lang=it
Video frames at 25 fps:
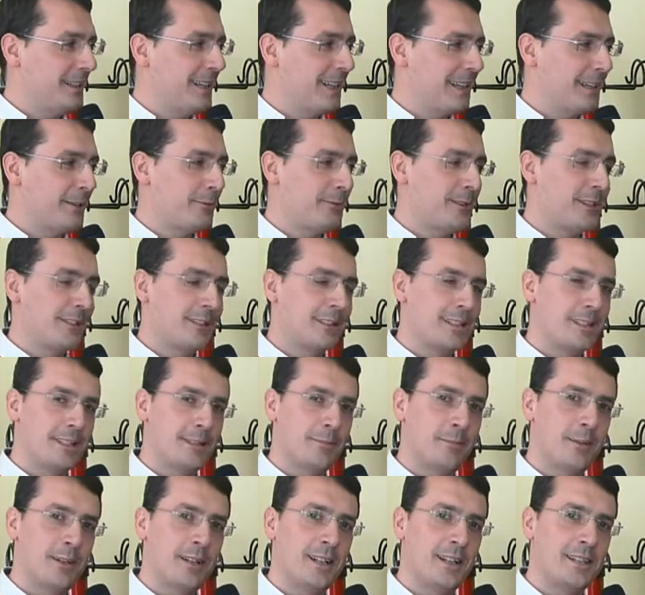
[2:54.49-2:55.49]
dare una
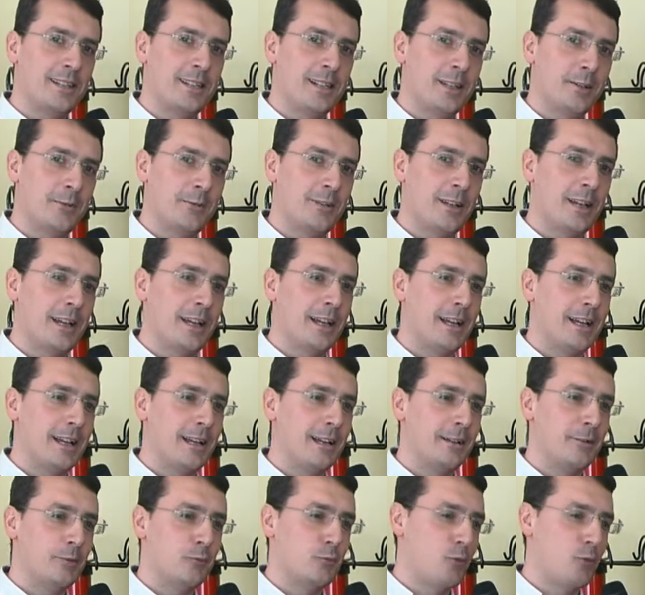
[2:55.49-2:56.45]
testimonianza di una